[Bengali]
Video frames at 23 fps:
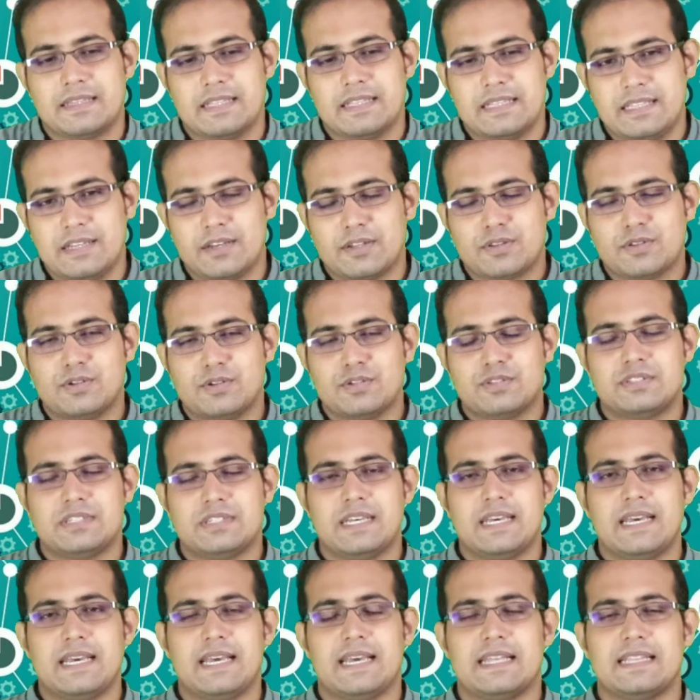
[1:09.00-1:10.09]
দ্বিতীয়ত হচ্ছে
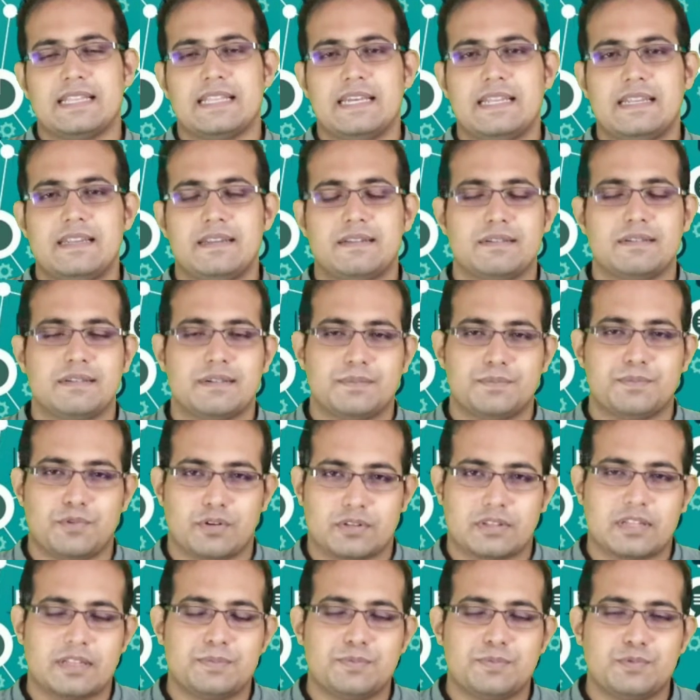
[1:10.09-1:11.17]
এদের
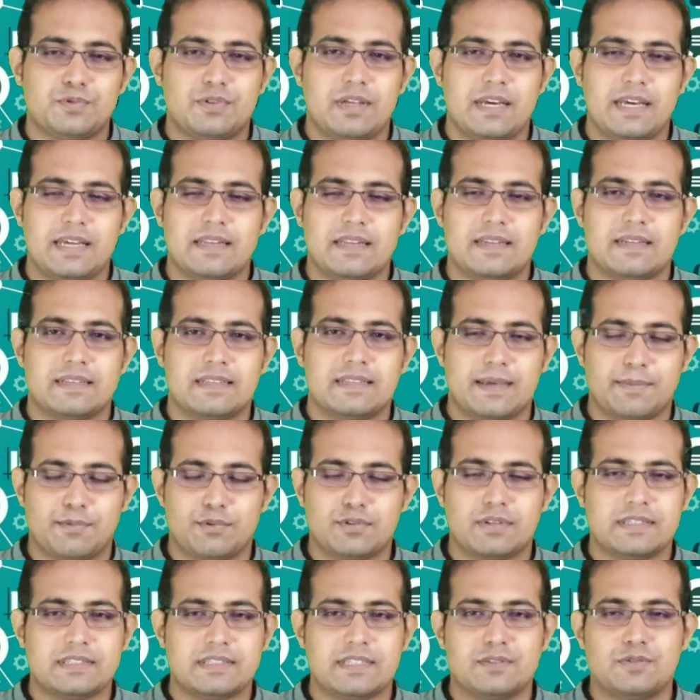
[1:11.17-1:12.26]
অর্থাৎ বুধের
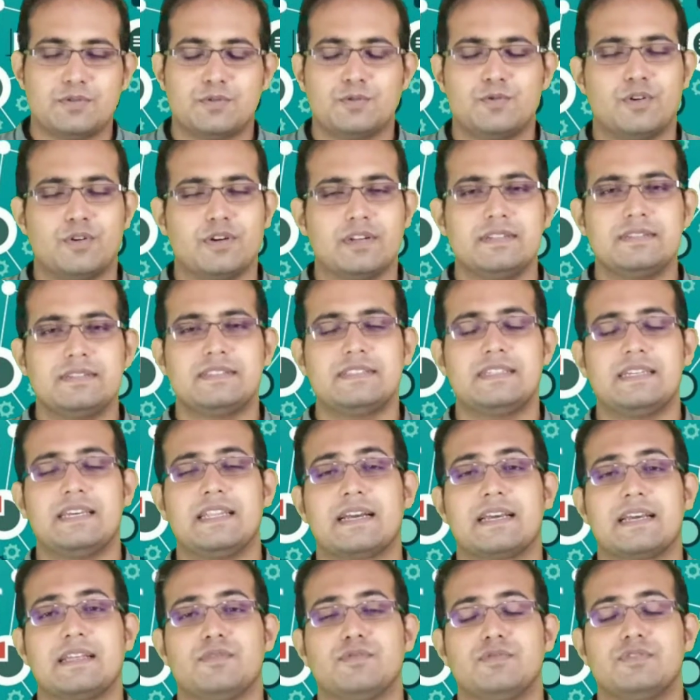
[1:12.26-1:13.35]
দেবতা যেহেতু গণেশজি
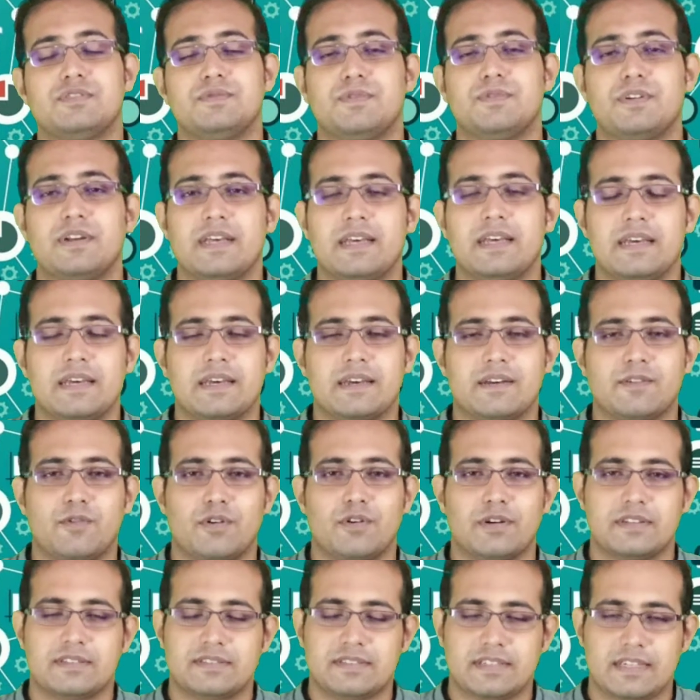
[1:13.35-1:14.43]
এরা কিন্তু জীবনে
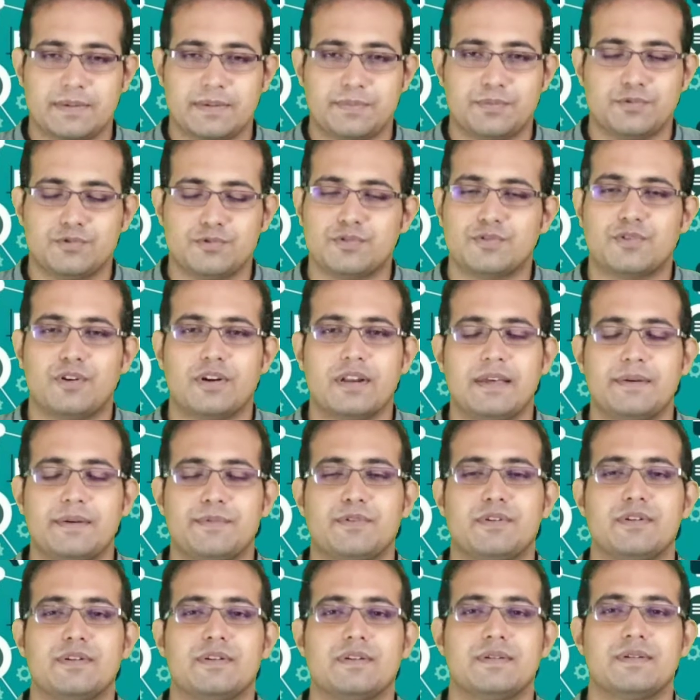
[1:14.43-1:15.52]
গণেশজিকে পুজো করে
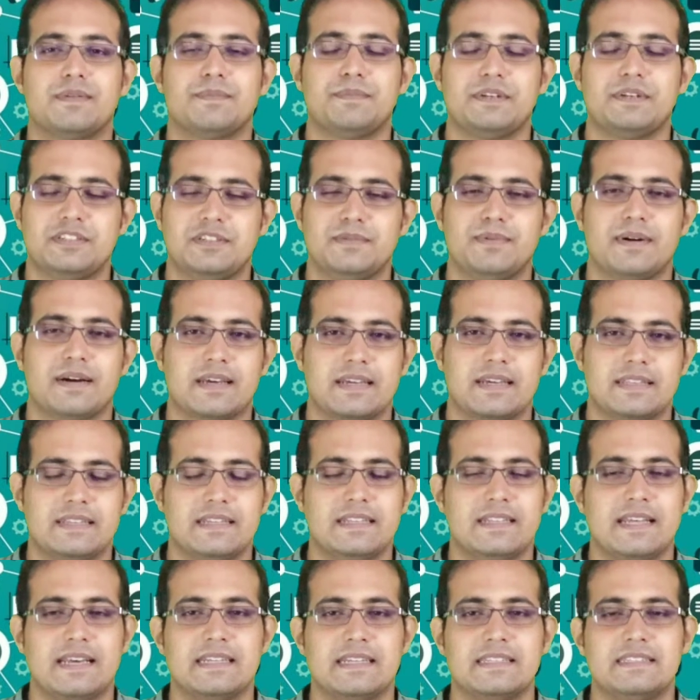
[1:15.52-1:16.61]
এবং বেশিরভাগ
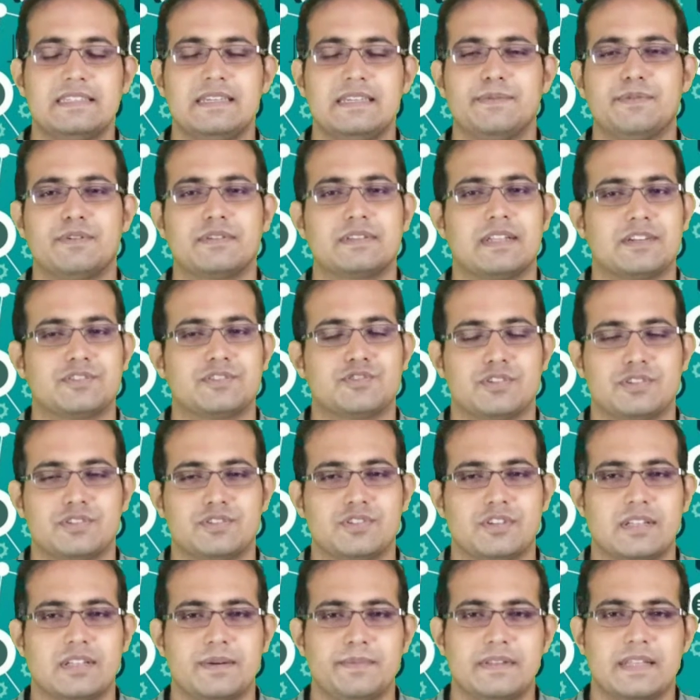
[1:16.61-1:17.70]
ক্ষেত্রেই দেখেছি এবং তার সাথে
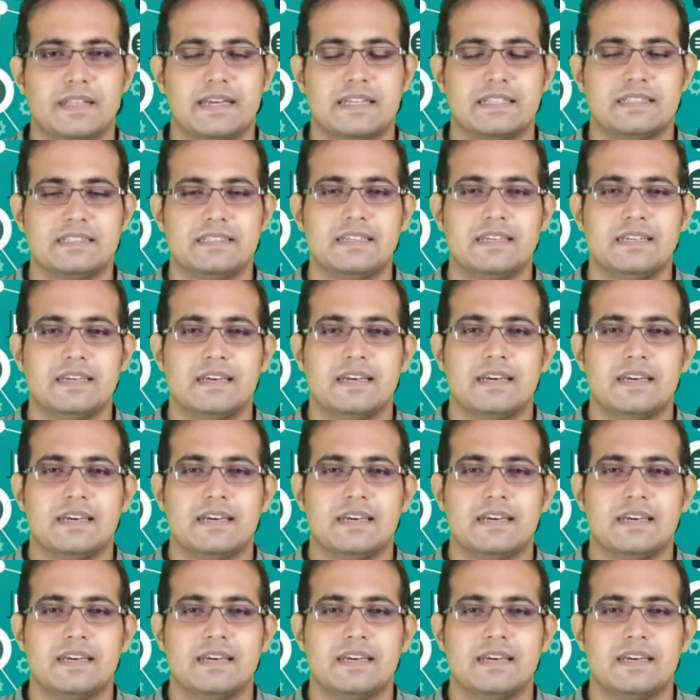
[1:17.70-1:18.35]
সাথে আমি দেখেছি